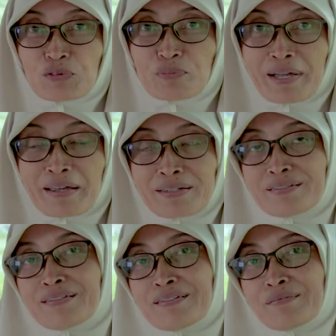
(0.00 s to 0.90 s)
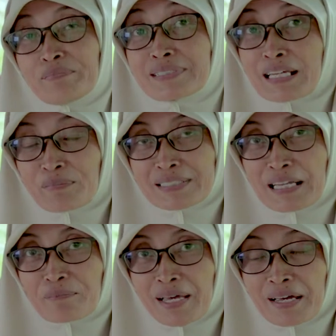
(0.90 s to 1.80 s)
rumah
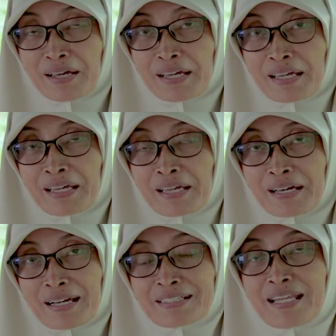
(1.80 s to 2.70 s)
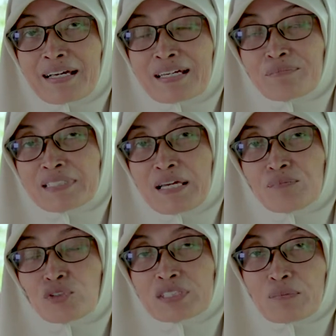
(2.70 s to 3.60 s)
bersama-sama karena akan
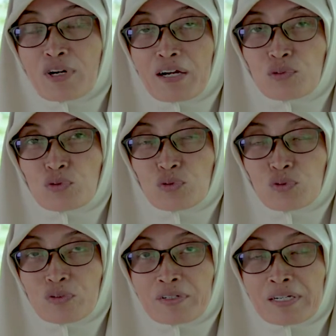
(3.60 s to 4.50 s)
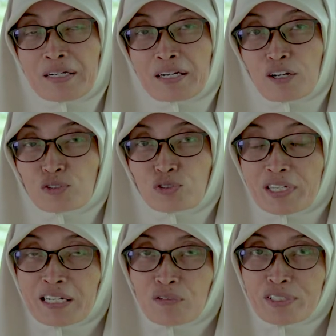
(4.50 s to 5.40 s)
menyambut tamu agung kalau
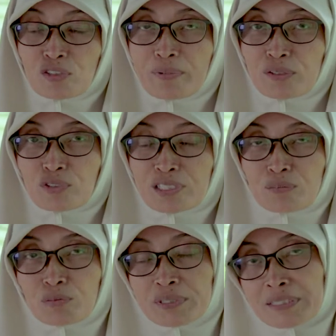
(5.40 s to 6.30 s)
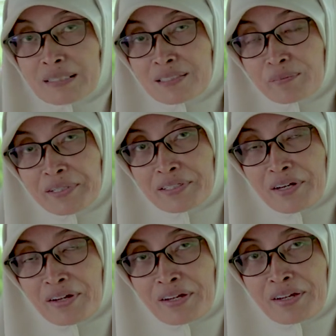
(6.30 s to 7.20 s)
sudah lewat Ramadannya belum dihias gimana
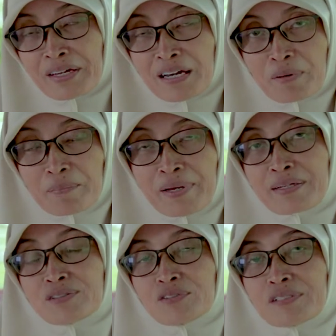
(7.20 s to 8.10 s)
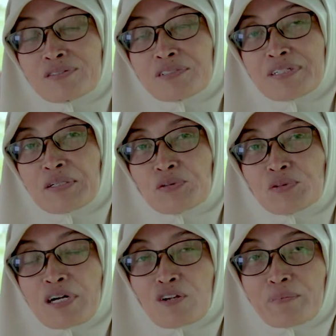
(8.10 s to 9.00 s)
ya nggak apa-apa
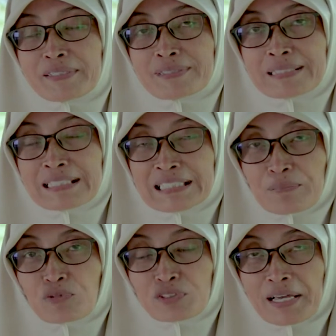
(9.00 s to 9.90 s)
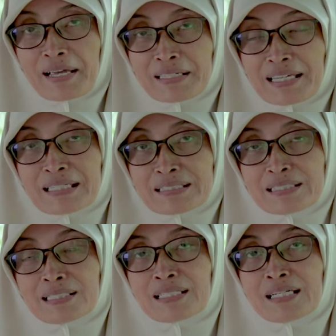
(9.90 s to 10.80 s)
saudara-saudaraku kalau masih kita punya anak
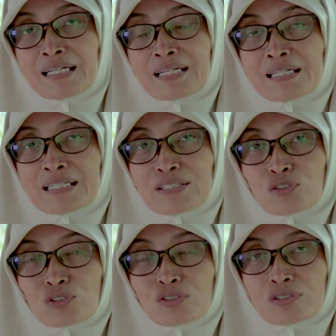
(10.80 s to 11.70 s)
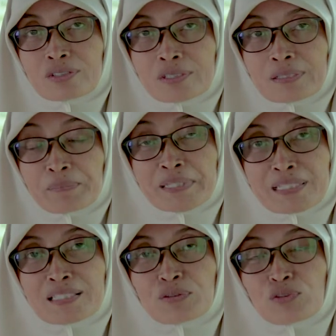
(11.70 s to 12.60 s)
kecil itu uh,
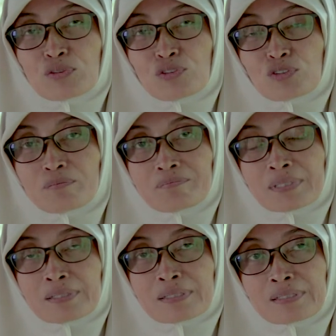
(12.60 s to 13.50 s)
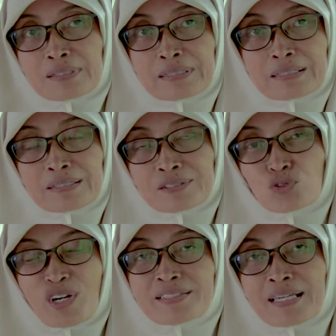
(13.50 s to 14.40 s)
penting untuk uh,
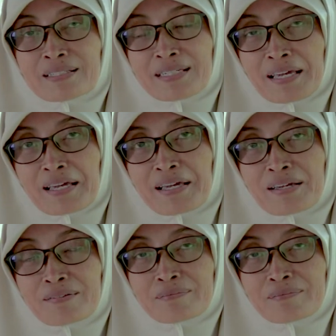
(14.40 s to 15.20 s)
suasana